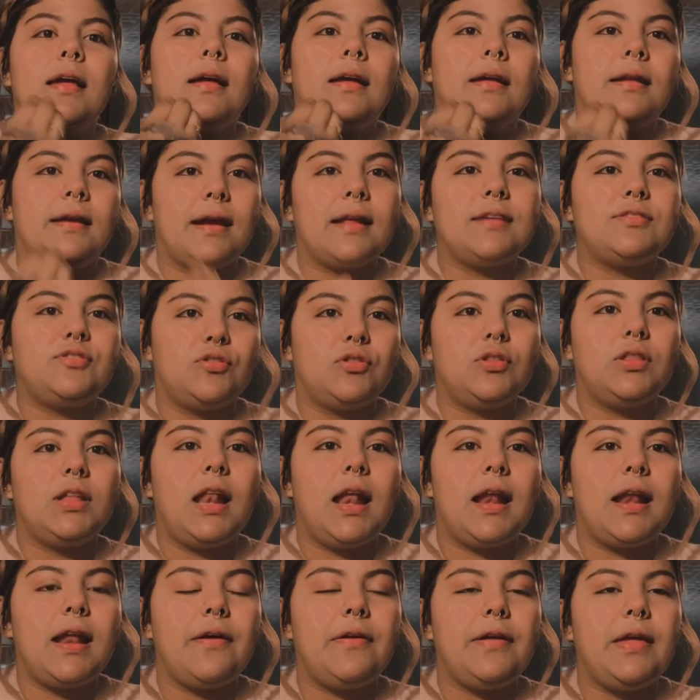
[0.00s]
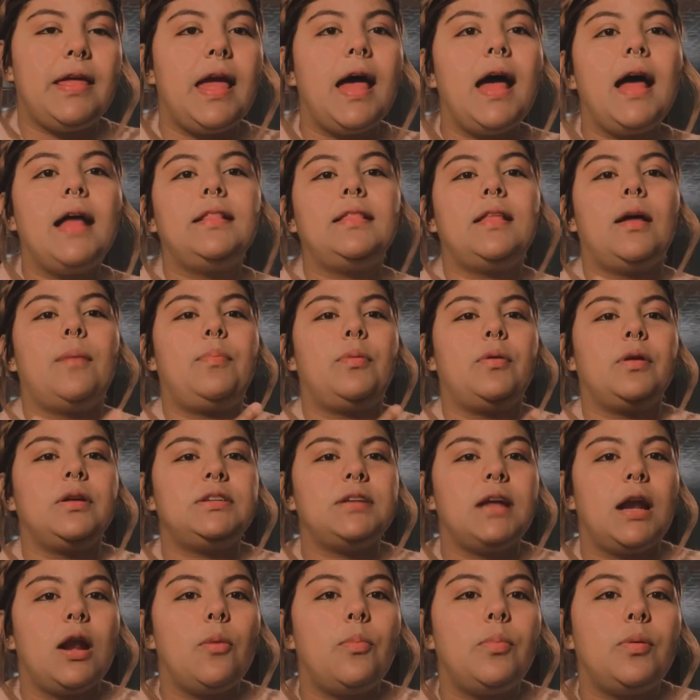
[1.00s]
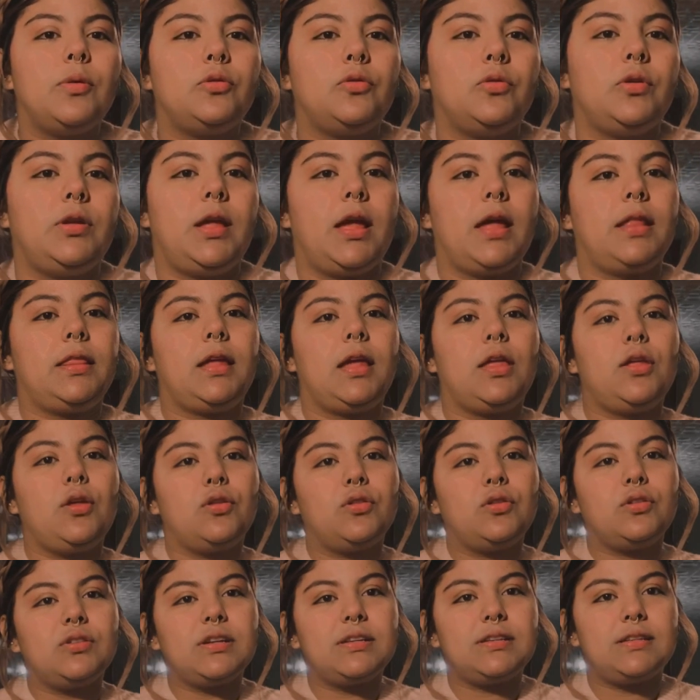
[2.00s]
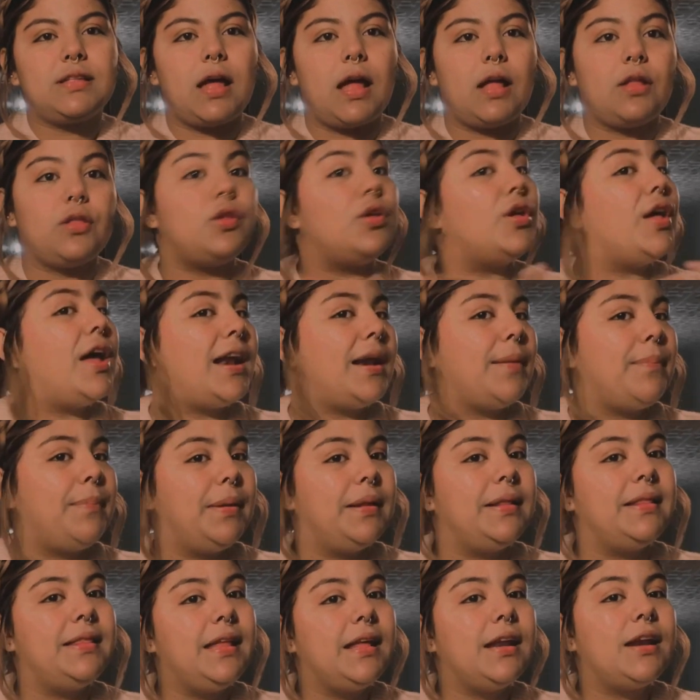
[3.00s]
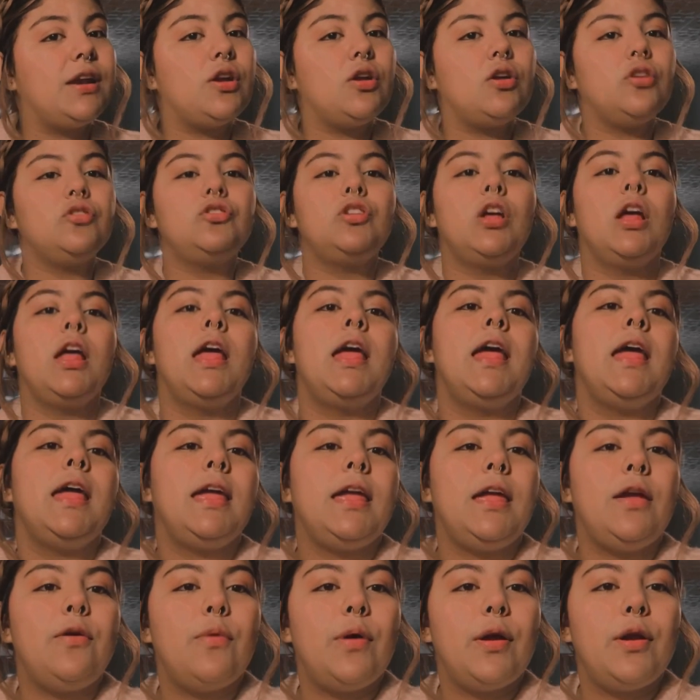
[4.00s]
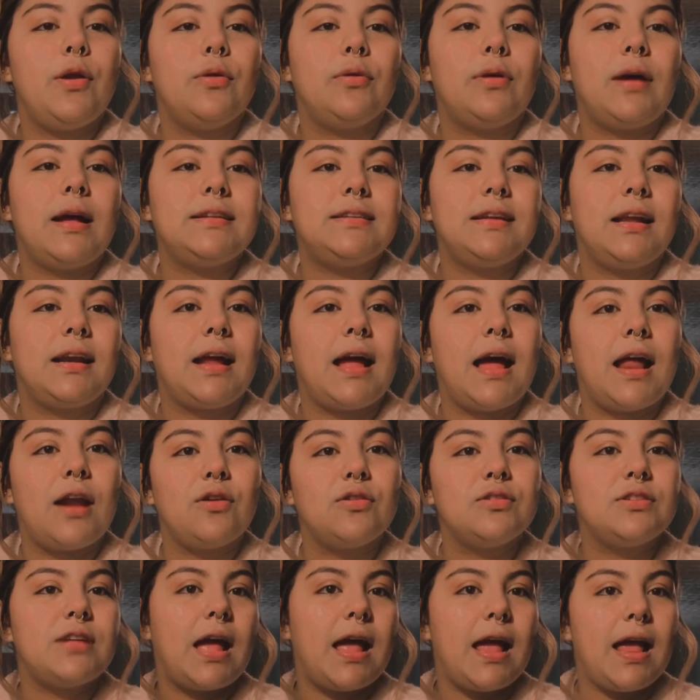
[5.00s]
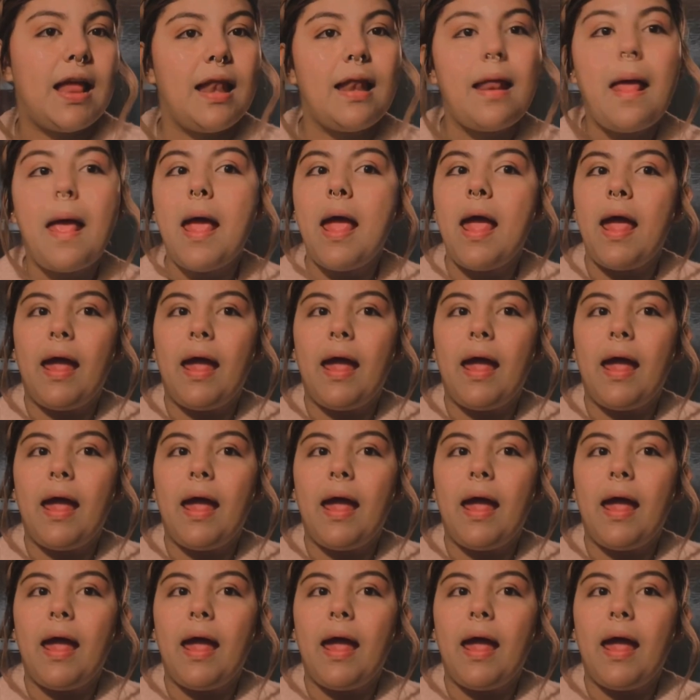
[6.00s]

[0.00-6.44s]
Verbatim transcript: razón de la Navidad, aprovechar la oportunidad que Dios nos está dando de arrepentirnos y bueno, acercarnos a Él